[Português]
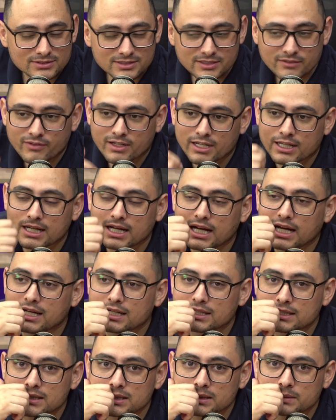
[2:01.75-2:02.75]
você fala,
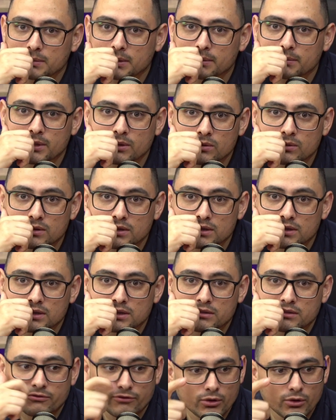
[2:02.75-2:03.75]
caramba, meu,
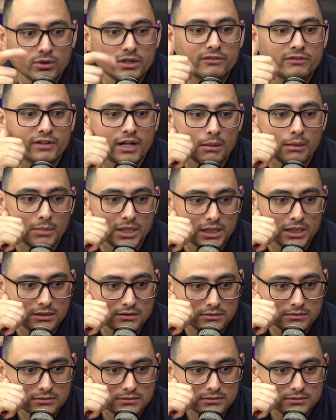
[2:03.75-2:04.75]
foi um
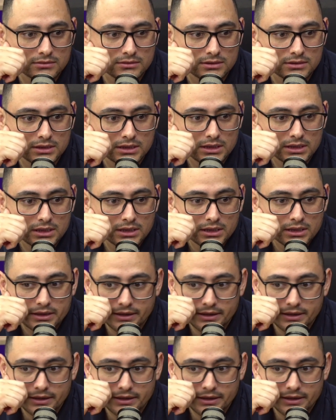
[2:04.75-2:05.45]
livramento. Exatamente.